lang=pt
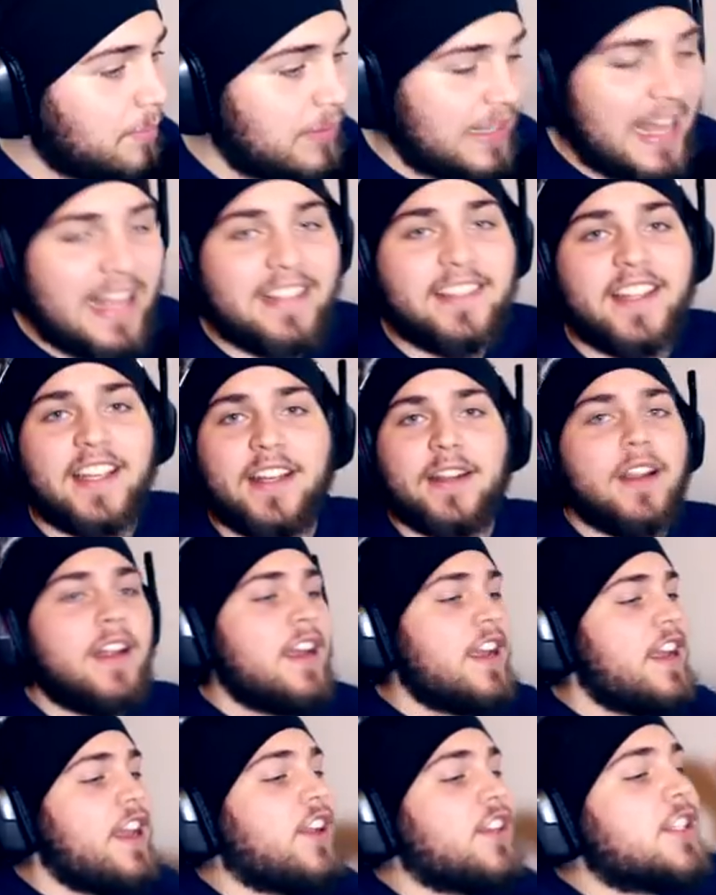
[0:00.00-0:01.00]
Blender.
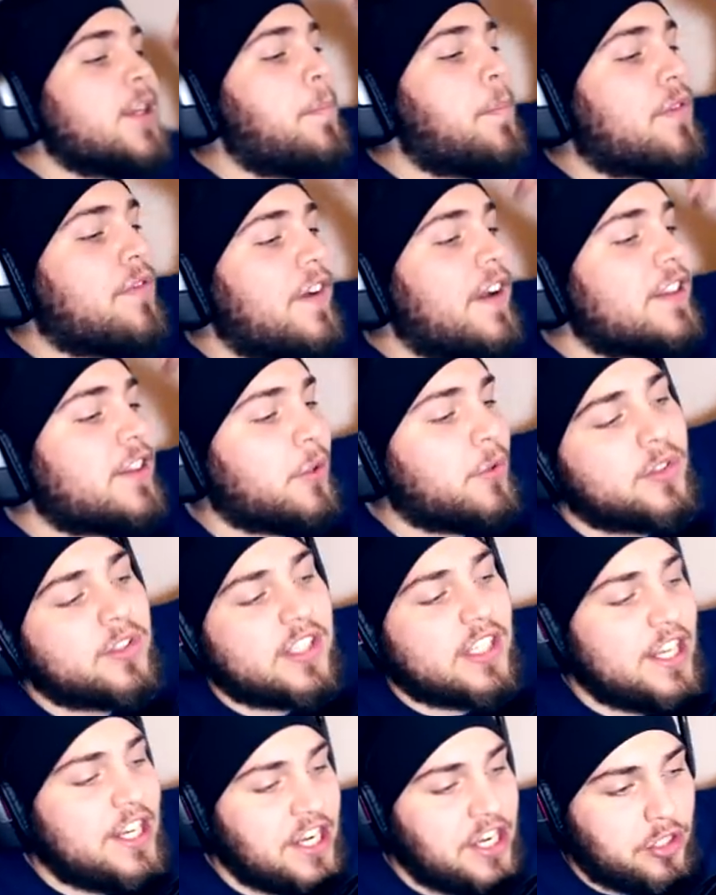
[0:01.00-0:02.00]
Eles aproveitam
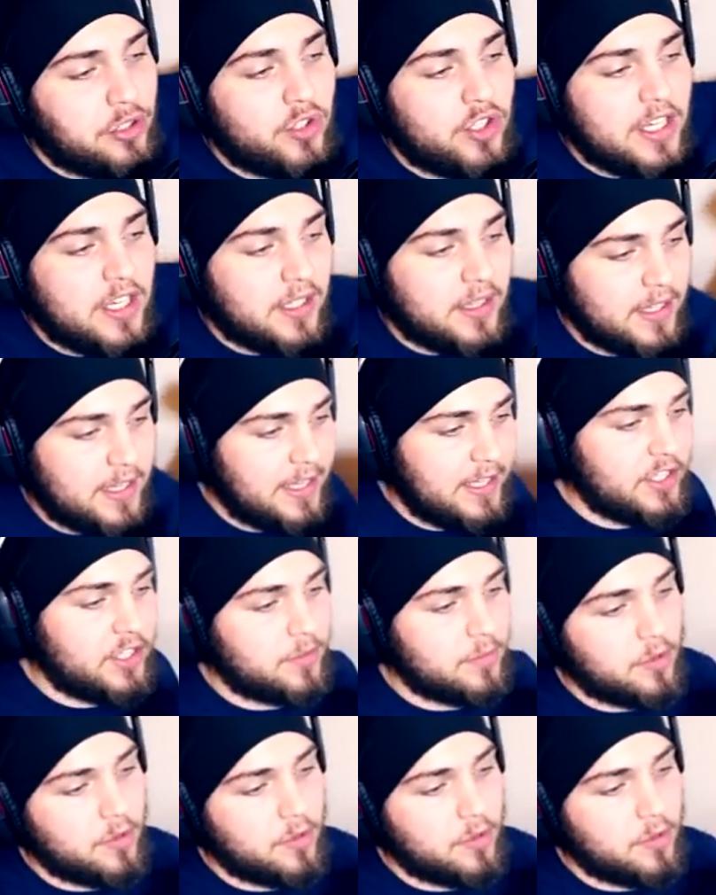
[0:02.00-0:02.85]
cenas dos ingleses,